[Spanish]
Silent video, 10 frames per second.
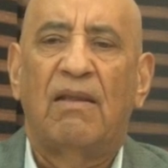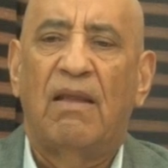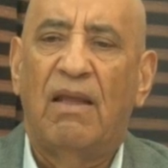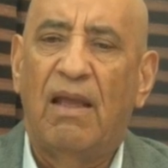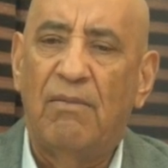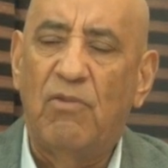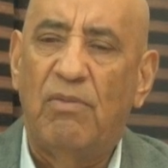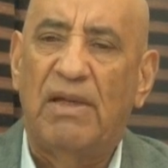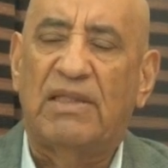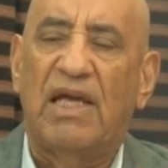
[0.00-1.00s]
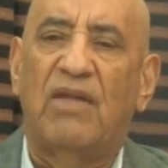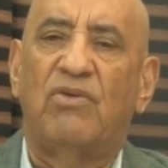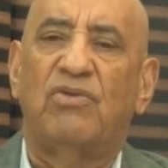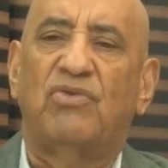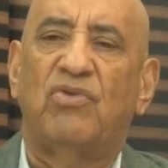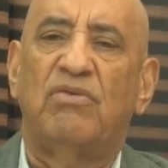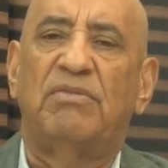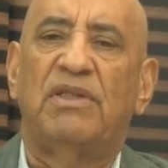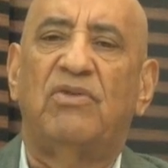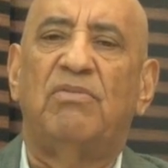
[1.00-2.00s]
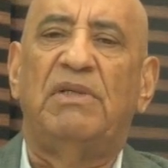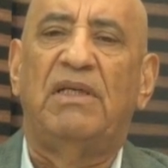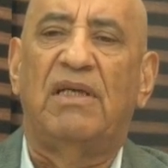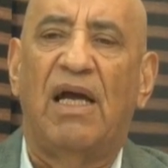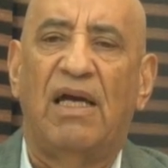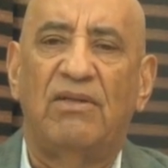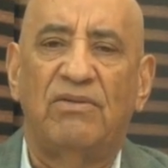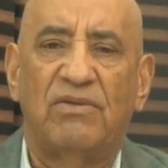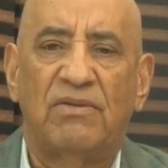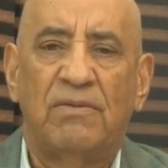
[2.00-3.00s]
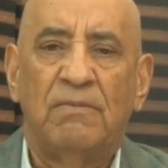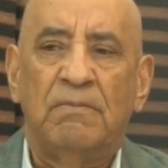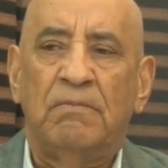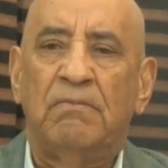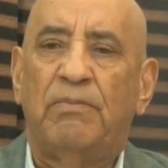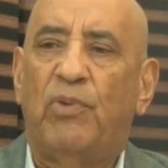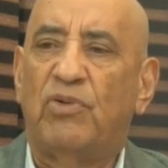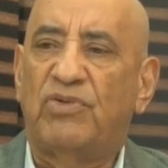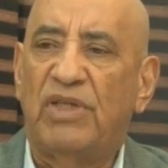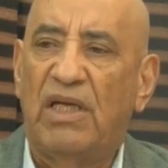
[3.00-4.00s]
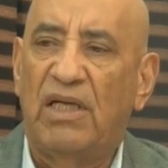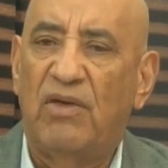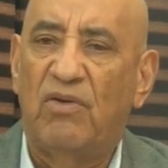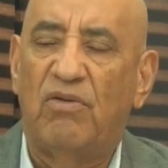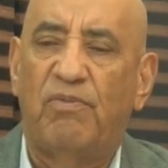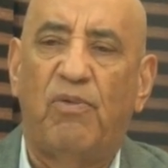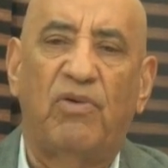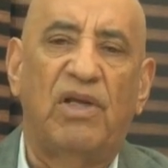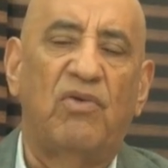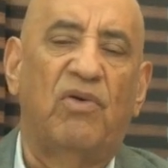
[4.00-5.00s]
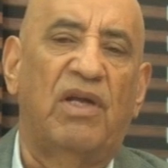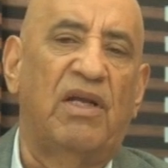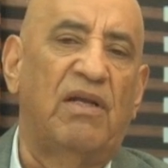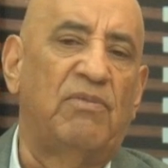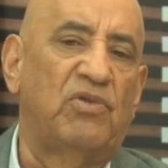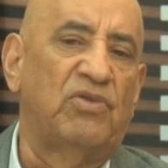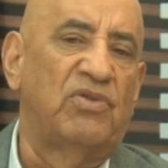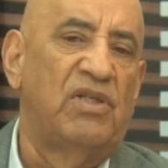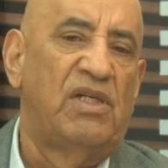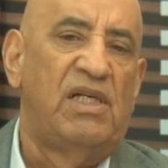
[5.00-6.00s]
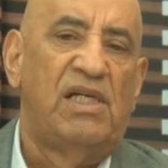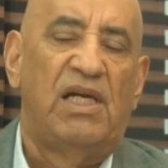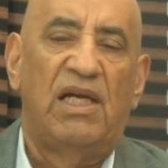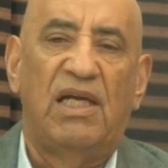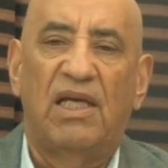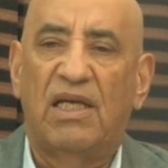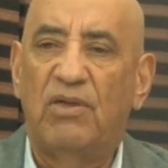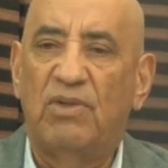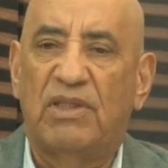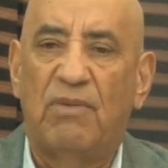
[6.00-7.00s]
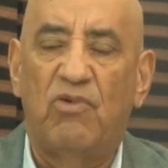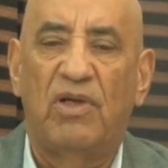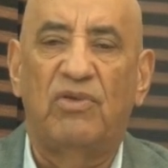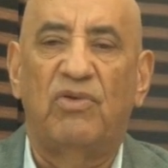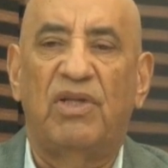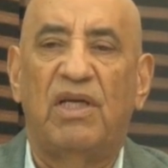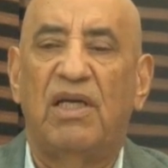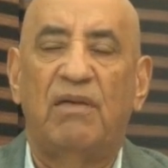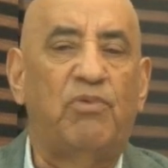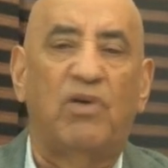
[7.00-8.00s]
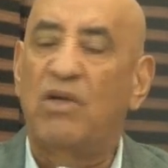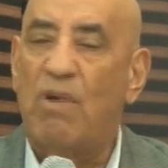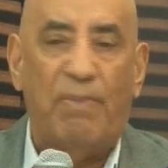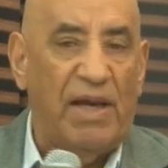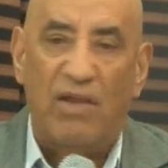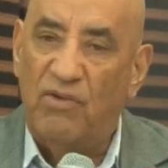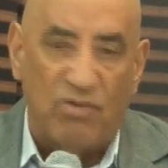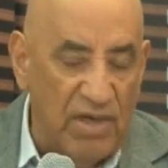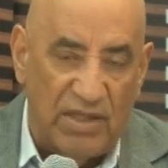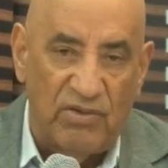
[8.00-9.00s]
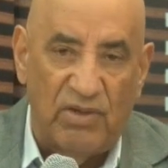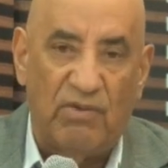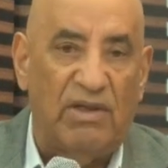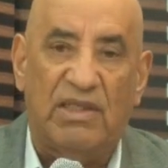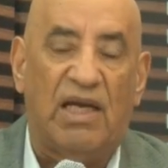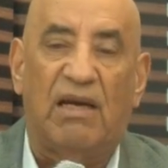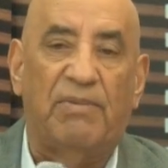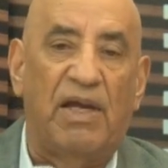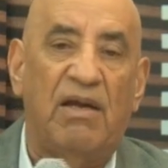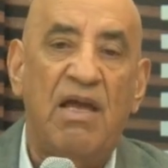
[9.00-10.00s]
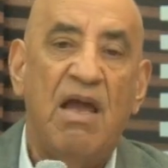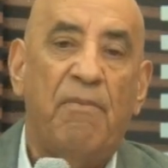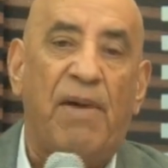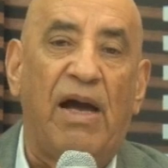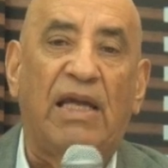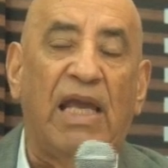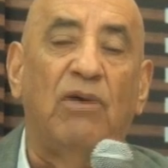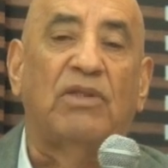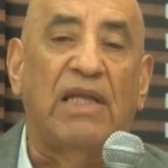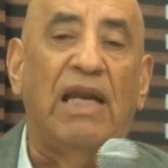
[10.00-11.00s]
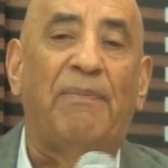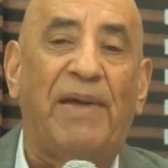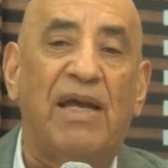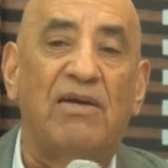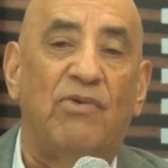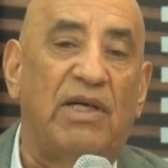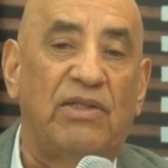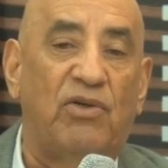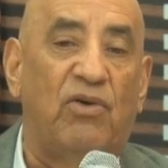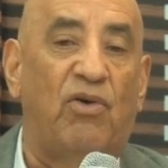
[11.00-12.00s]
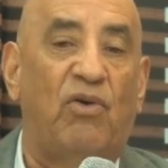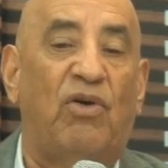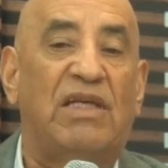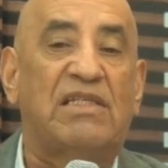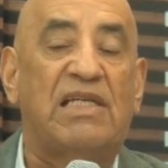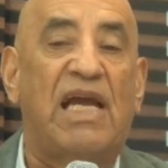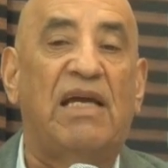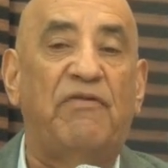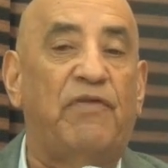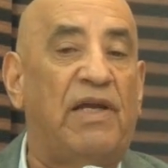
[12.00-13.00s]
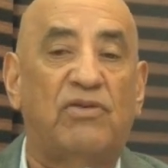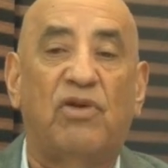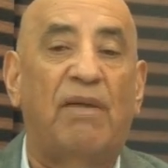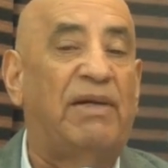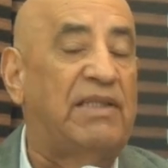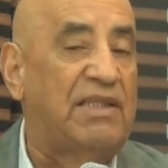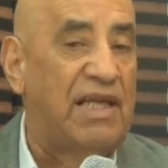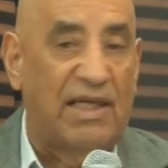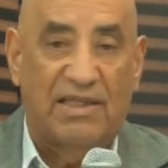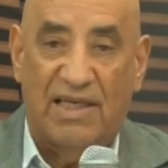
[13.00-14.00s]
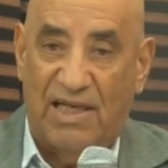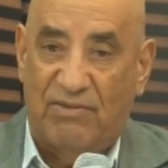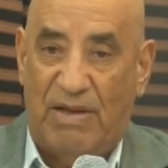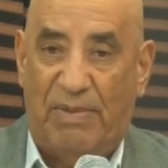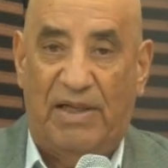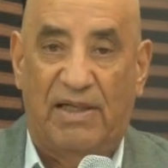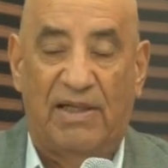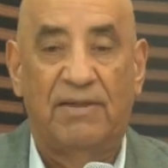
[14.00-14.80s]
hemos matado a los hombres dominicanos por celo, porque no queremos eh, que nuestra mujer nos deje porque no ha pegado cuerno, cualquiera le pega. Para que a usted le pegue cuerno o le sean infiel, solamente tiene que tener una pareja.